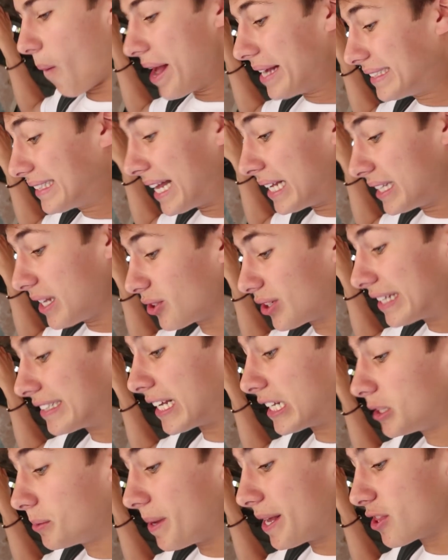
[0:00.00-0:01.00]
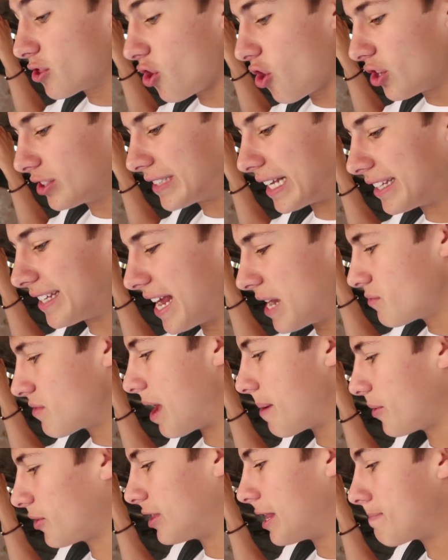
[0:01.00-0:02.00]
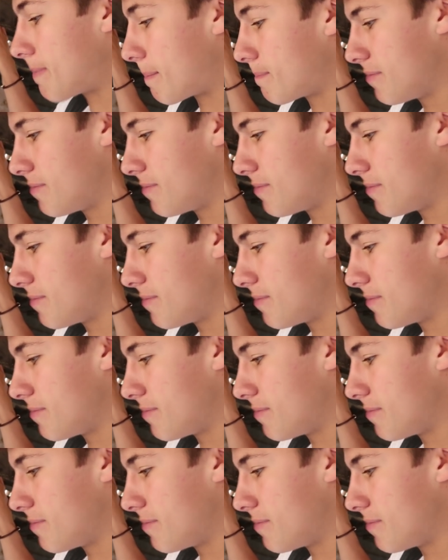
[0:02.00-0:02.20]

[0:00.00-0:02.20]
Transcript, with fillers: güey, estás, o sea, estás viendo, estás en un avión de,